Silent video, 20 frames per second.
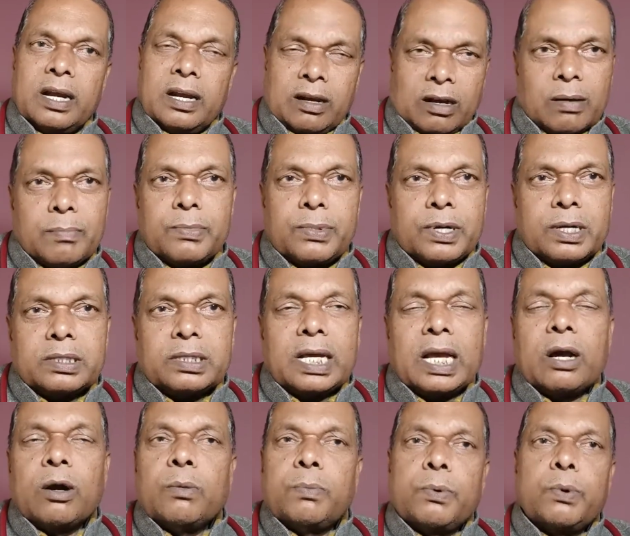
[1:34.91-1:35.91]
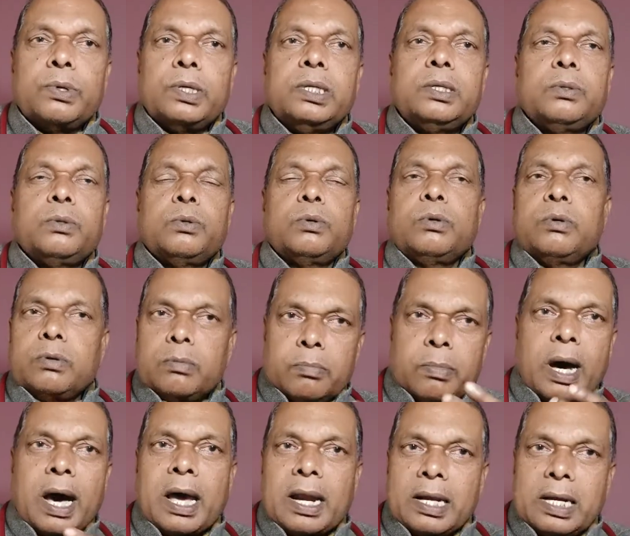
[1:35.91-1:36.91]
कम करता है और प्रोटीन को
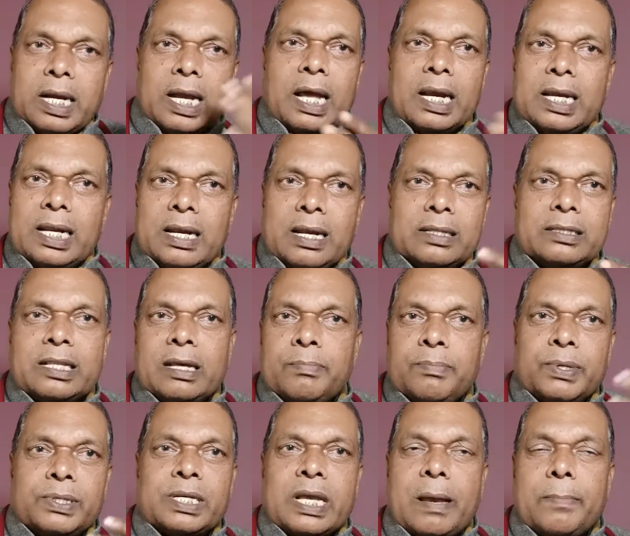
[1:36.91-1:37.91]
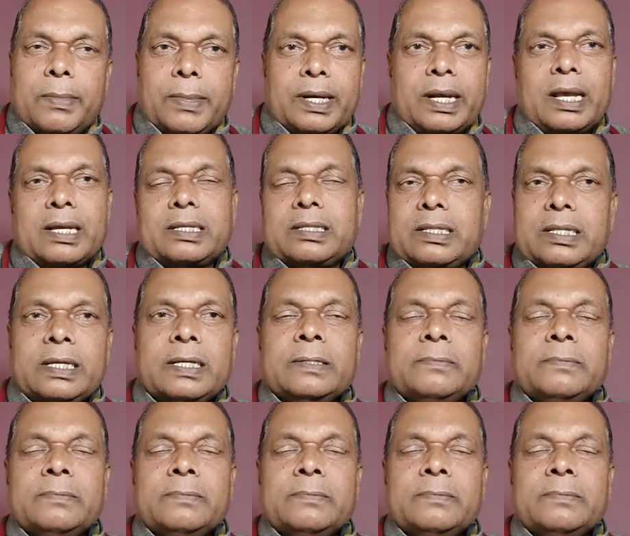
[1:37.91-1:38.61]
बाहर निकालने लगता है पेशाब के रास्ते